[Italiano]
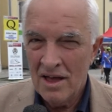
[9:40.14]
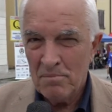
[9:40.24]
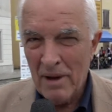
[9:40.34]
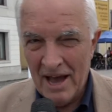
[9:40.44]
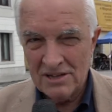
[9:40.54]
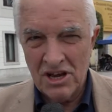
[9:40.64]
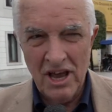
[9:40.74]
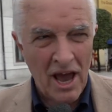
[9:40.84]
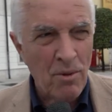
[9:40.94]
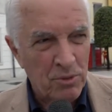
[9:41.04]
Beh sì,
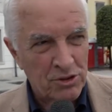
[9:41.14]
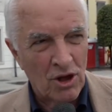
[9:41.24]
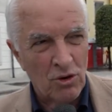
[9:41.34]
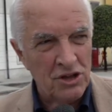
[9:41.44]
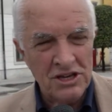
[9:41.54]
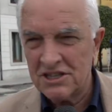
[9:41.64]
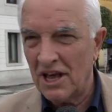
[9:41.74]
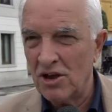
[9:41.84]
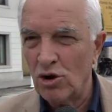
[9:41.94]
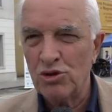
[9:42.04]
è un protagonista
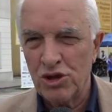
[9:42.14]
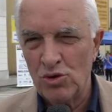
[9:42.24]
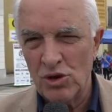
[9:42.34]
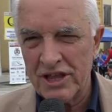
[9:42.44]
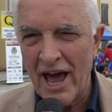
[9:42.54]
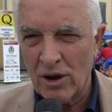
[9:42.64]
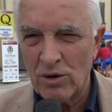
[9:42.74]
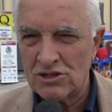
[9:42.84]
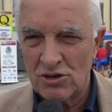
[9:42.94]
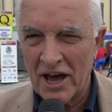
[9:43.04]
in continuità e
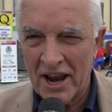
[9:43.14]
questa è una